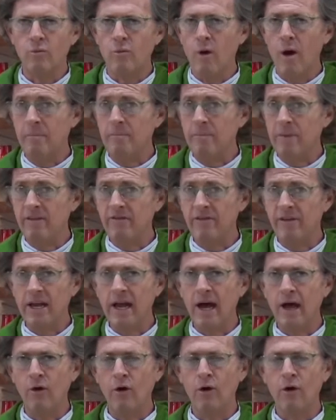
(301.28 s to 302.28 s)
como
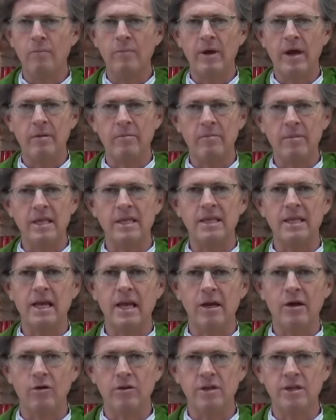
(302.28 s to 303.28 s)
amplificador permite
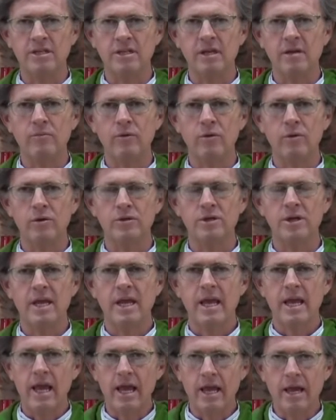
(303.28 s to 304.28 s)
que los discípulos
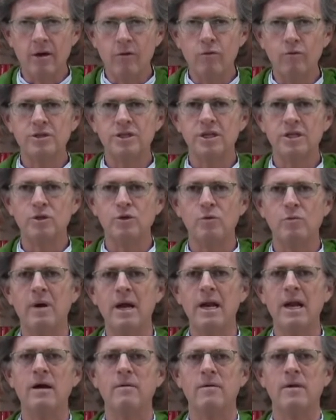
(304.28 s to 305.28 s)
escuchen sus
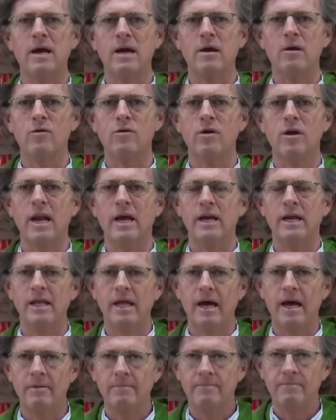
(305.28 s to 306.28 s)
palabras con
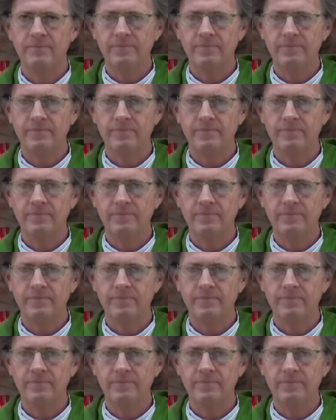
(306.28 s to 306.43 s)
claridad.